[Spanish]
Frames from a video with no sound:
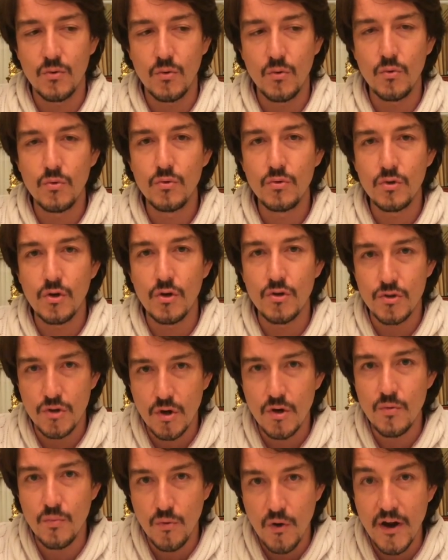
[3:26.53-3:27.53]
un
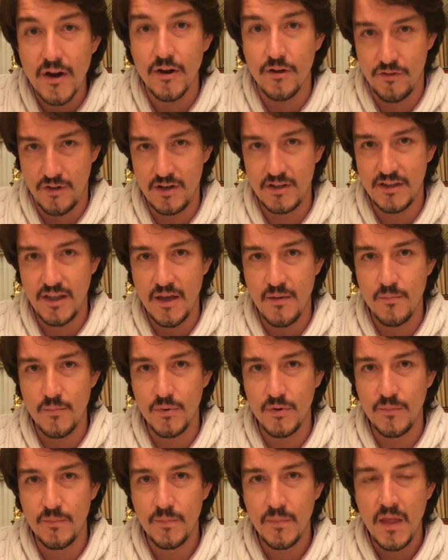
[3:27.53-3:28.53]
control bueno del
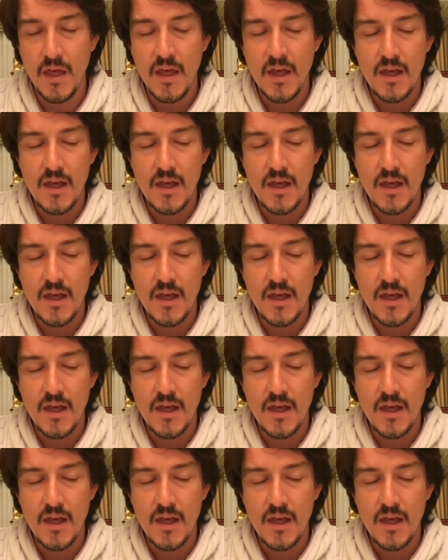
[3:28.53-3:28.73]
tiempo.